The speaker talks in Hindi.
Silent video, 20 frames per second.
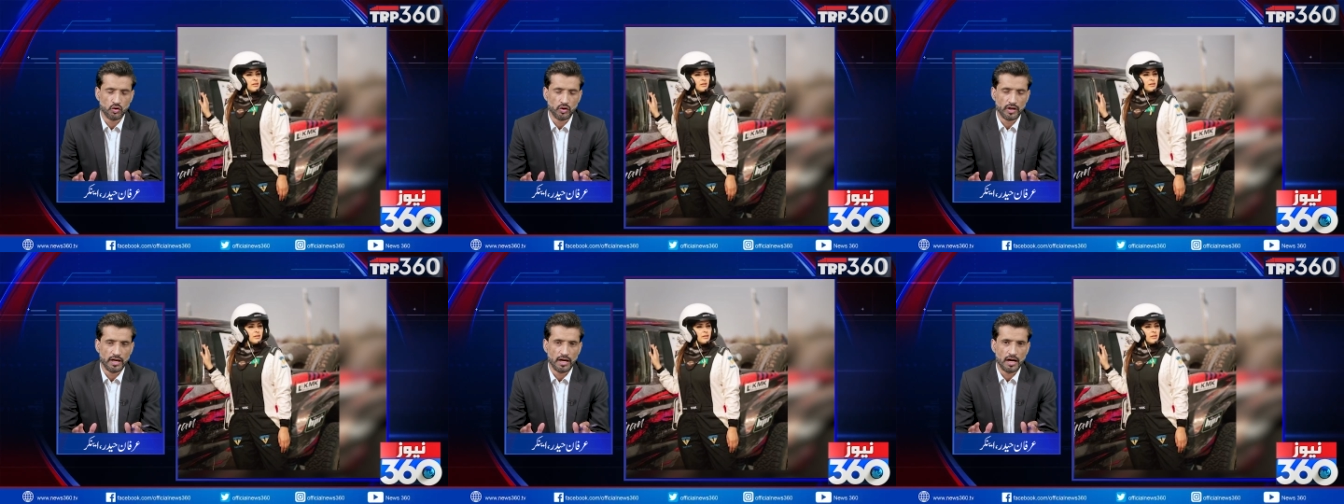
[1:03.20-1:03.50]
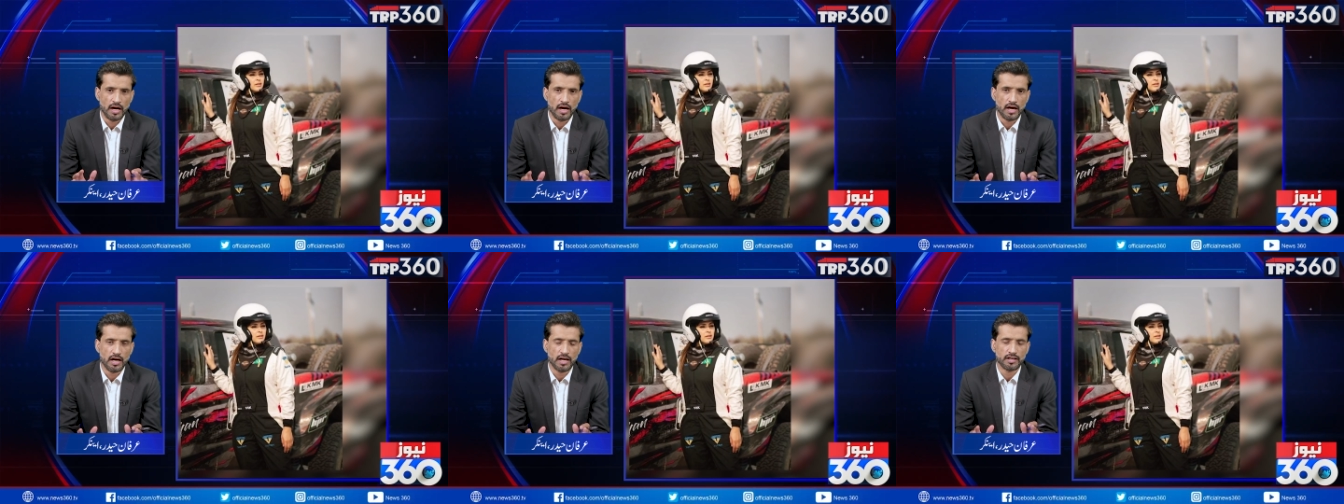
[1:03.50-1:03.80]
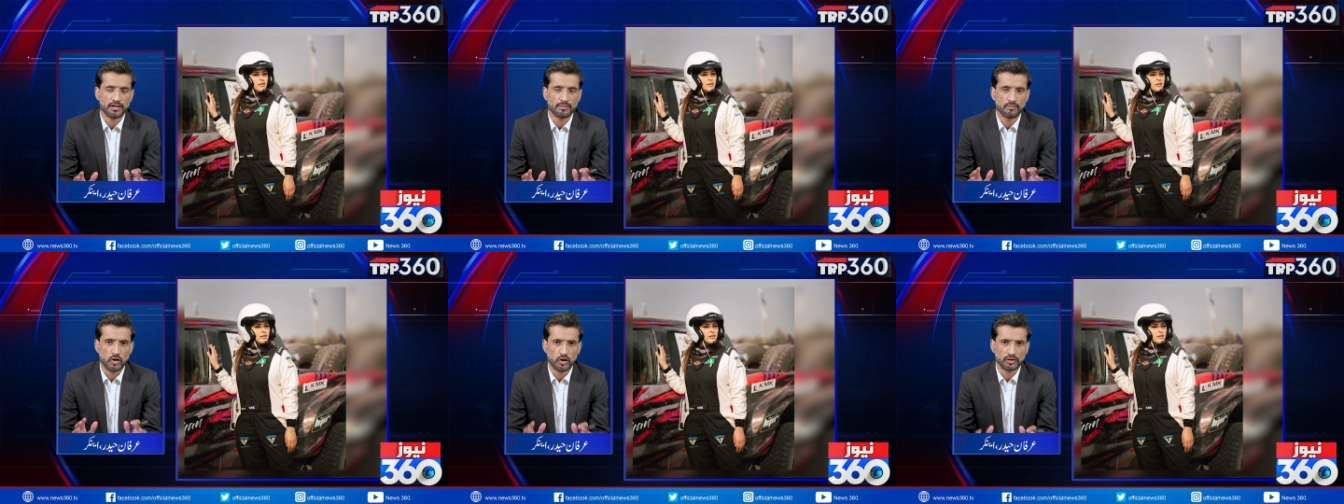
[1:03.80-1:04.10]
जो कि
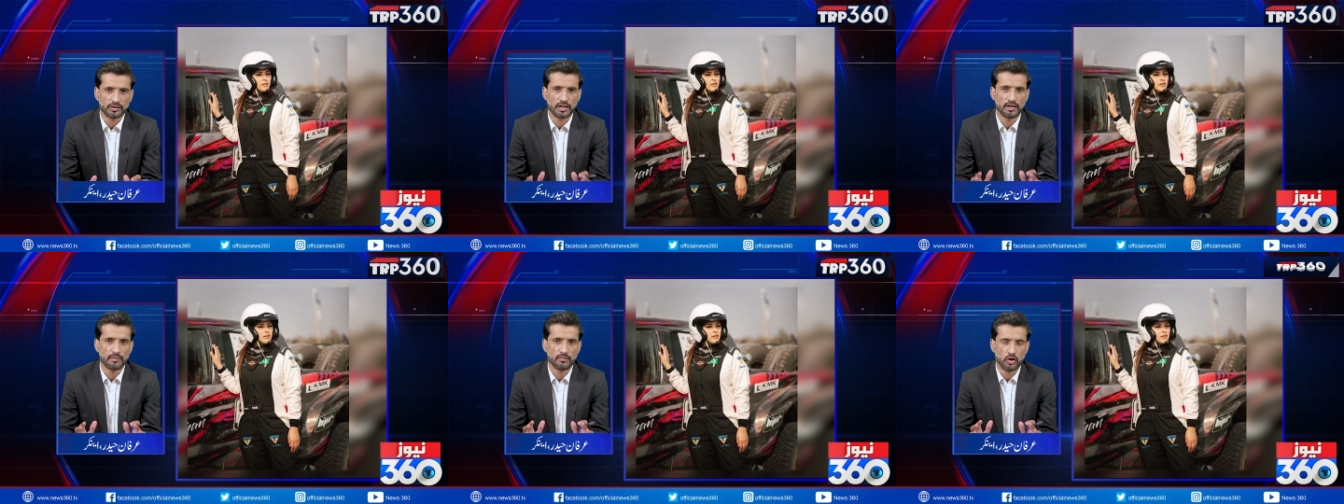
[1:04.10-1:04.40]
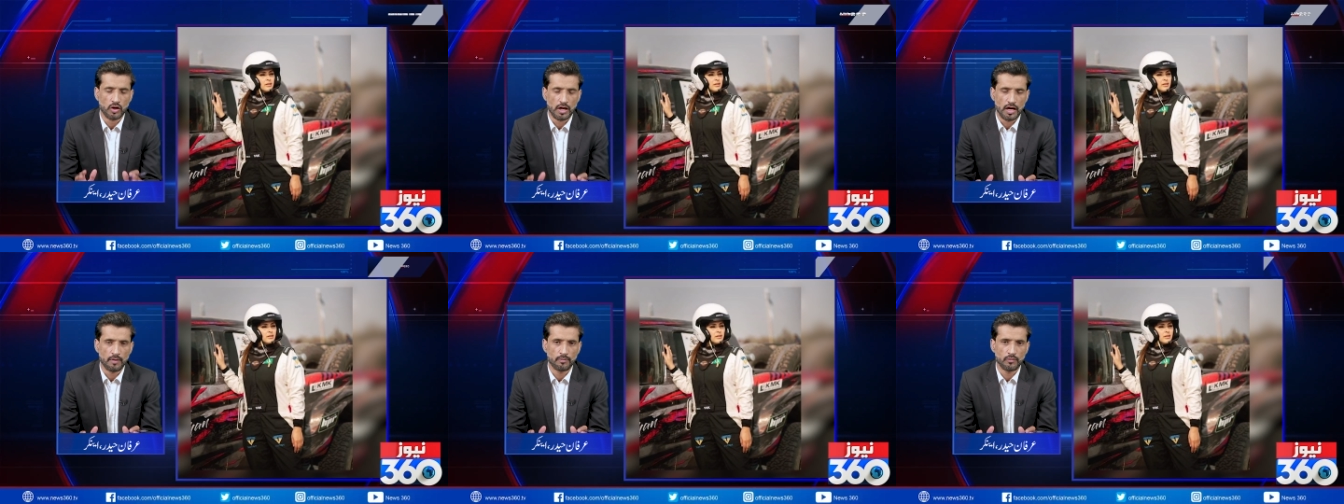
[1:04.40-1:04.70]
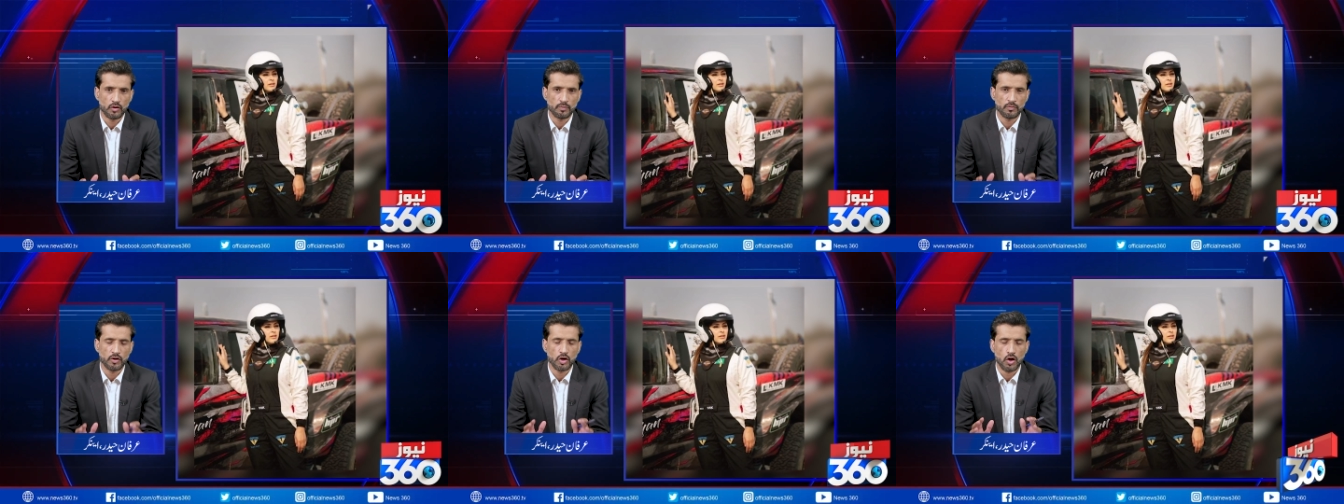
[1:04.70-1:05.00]
आठ मुख्तल
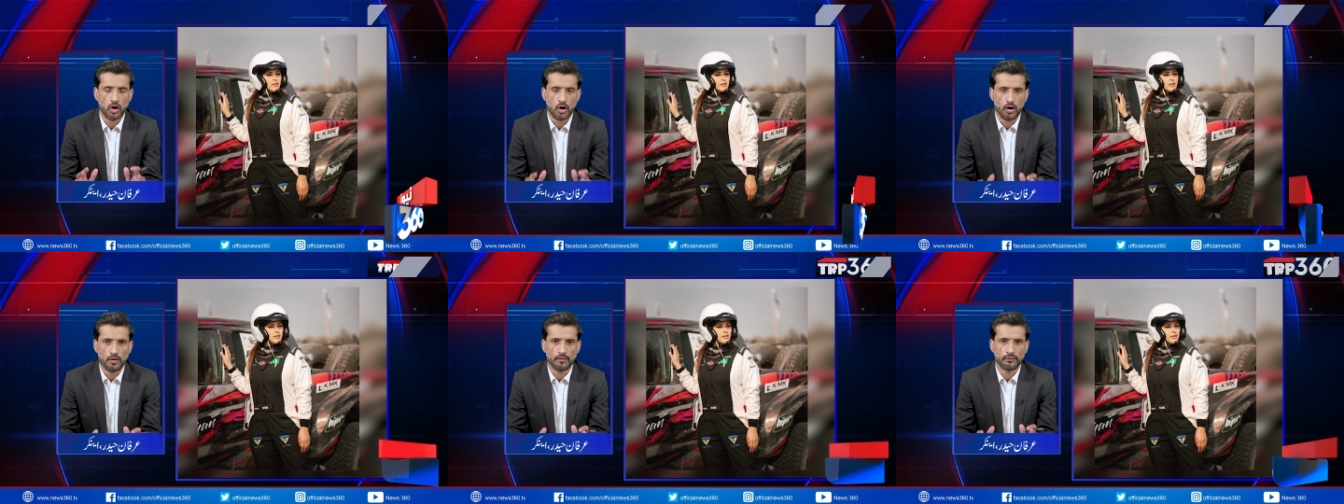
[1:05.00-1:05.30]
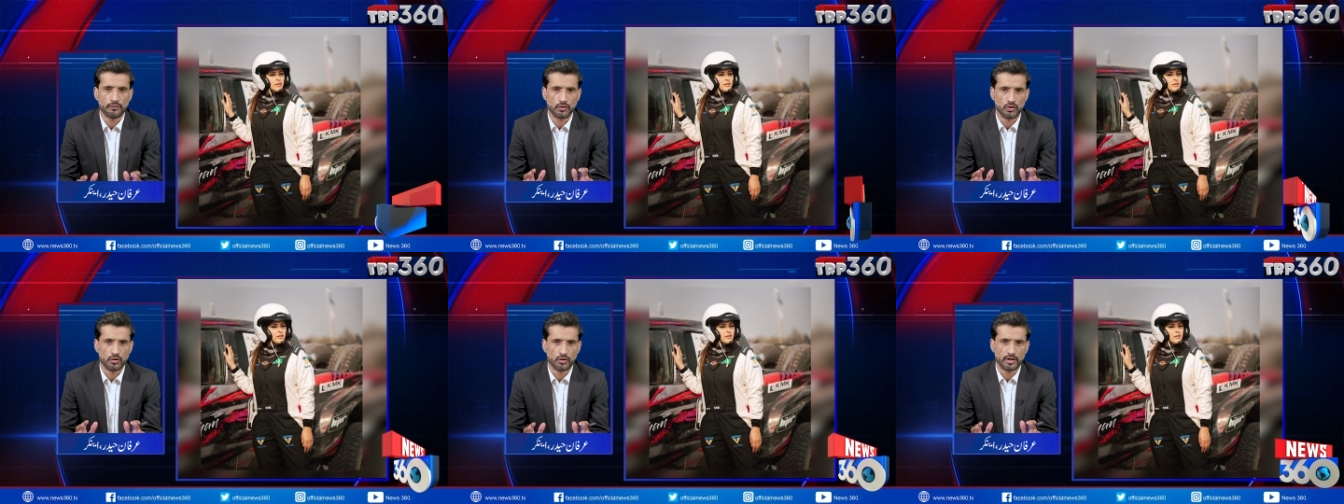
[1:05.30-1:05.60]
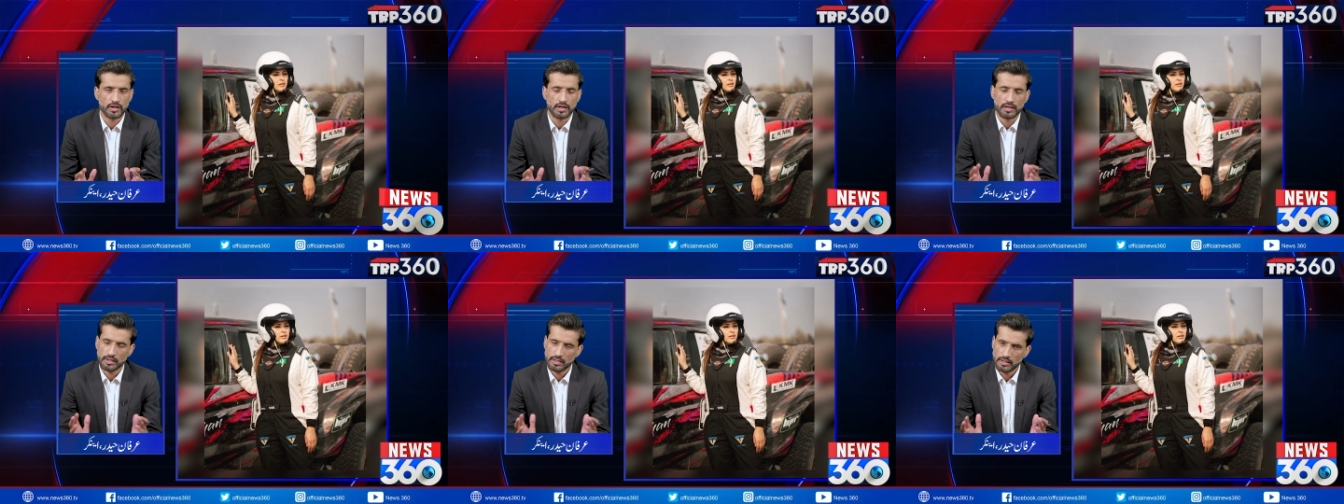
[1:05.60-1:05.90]
मुकाबलों में ऑफ
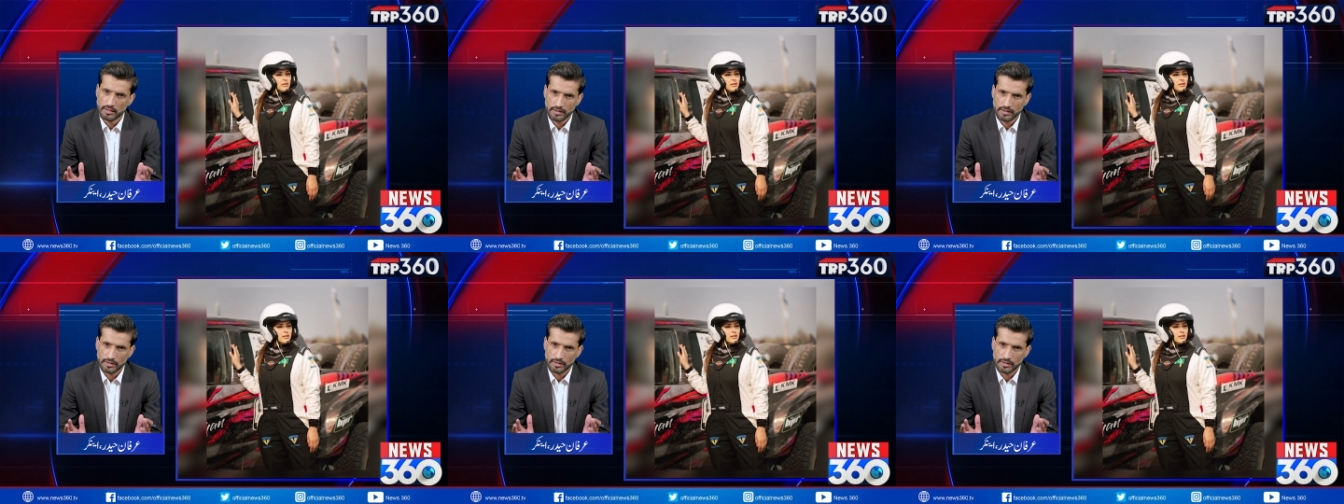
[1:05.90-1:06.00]
रोड